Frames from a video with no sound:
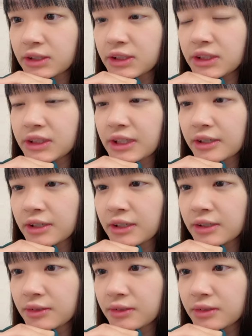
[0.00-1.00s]
ついに
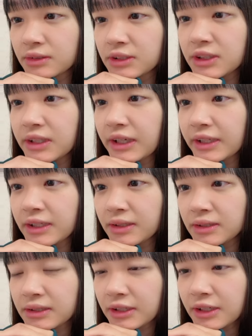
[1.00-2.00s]
桜のつい花
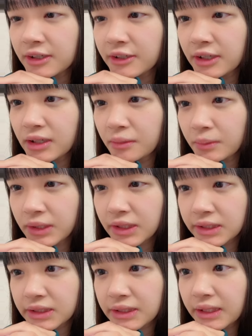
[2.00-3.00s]
桜の花びら
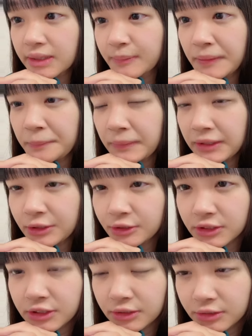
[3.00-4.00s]
たちでメンバーと
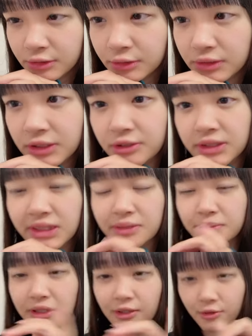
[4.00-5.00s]
一緒の動作をして
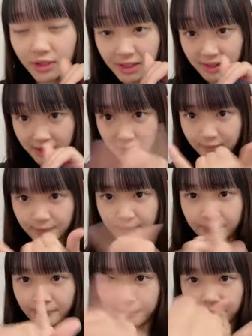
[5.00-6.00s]
しまうこれですか
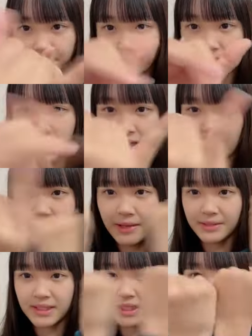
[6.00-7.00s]

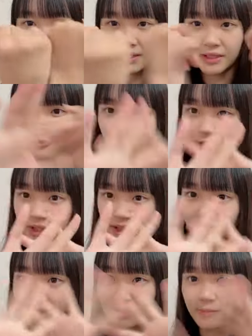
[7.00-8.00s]
えぜひみんな踊っ
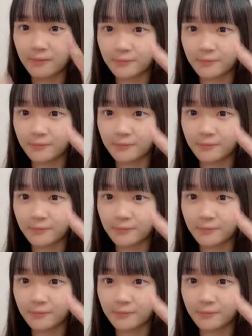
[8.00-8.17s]
てね